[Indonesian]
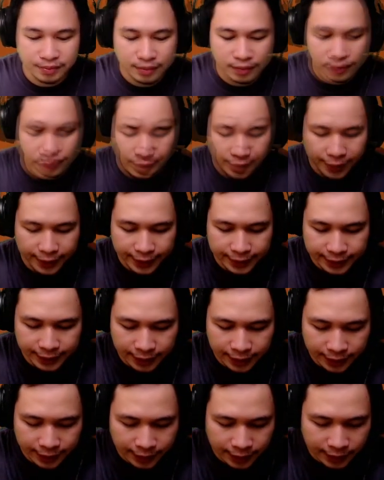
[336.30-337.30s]
Oke guys,
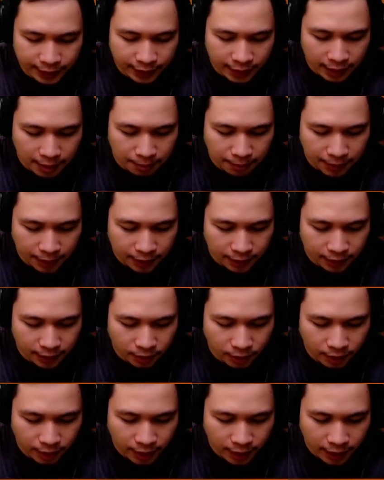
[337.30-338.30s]
akhirnya kita dapat
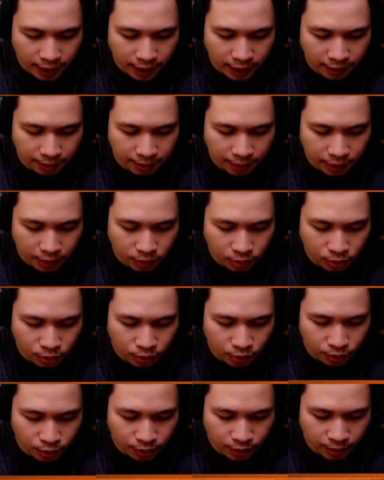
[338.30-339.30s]
Tonhal level 7
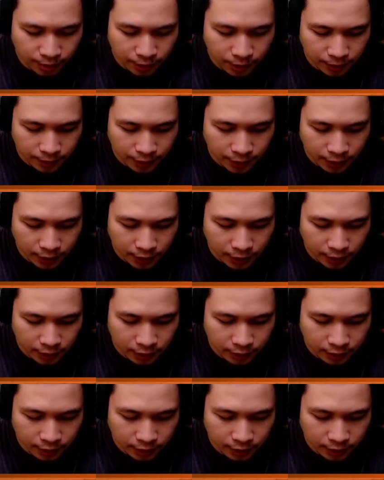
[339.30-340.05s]
temen ya.